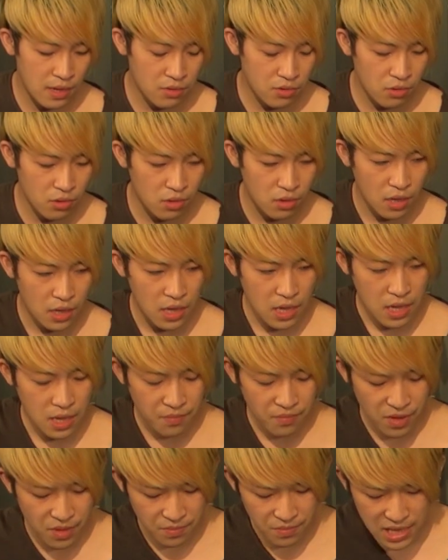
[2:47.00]
あと
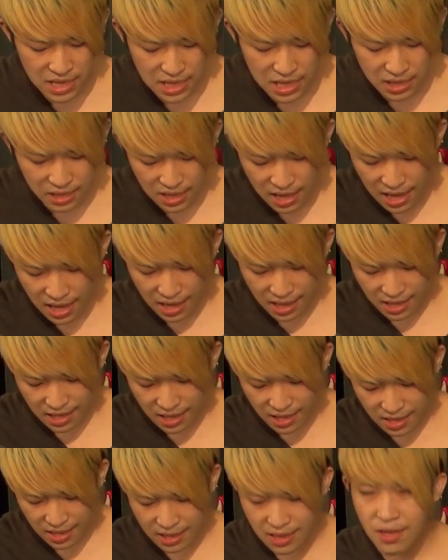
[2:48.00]
やっぱり右手
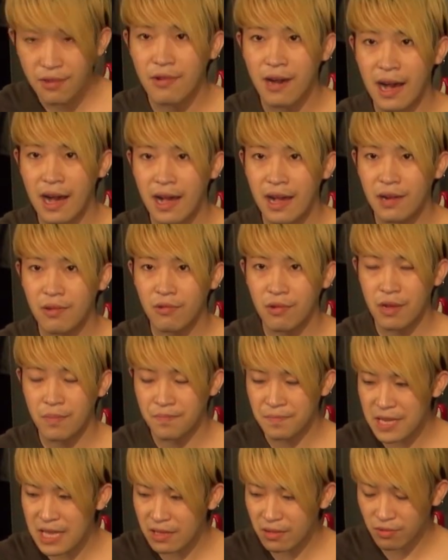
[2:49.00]
ではこれは
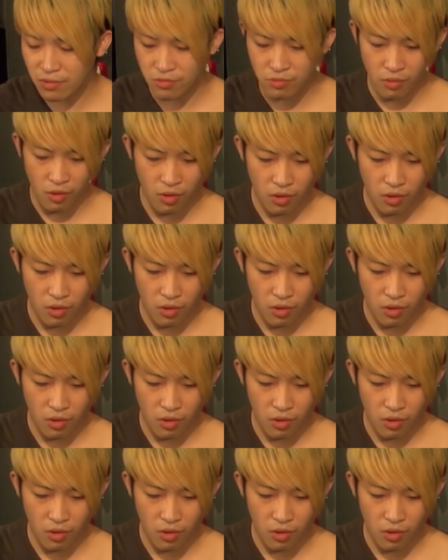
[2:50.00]
ピック